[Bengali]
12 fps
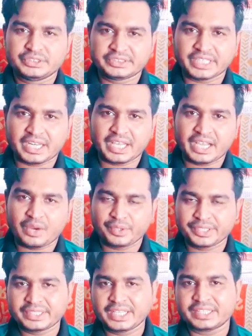যারা
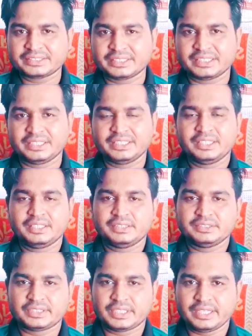অনেকে আছেন
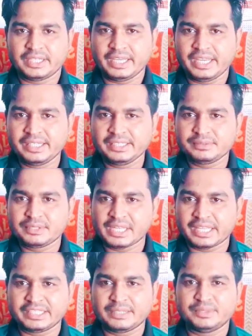যে এই
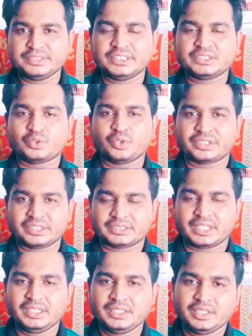লাইনে বিজনেস করতে চান